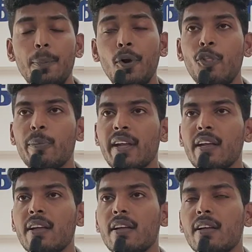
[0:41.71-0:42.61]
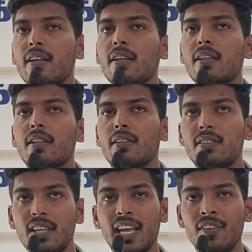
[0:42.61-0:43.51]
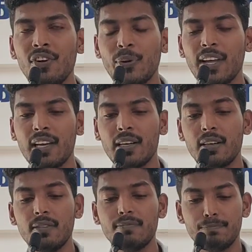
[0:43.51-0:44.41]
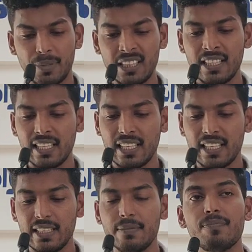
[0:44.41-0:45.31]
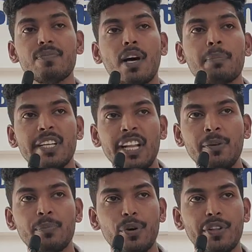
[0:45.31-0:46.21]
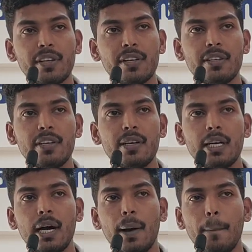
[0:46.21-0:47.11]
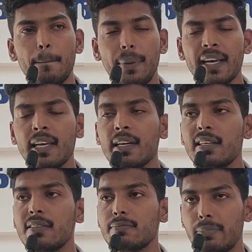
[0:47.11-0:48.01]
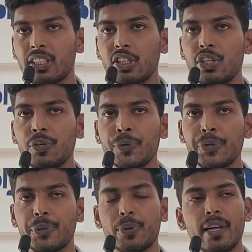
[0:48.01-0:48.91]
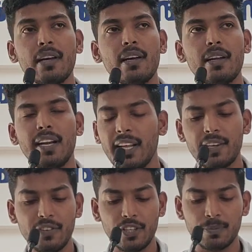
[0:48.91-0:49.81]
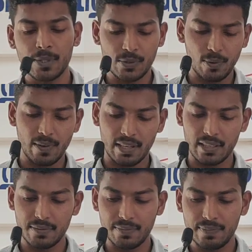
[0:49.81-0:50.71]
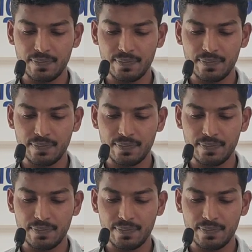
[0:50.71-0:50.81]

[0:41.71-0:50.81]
எப்பொழுதுமே தேவனுடைய பந்தியில நாம் இணையும் பொழுது பய பக்தியோடு கூட இணைய வேண்டும்னு சொல்வார்கள்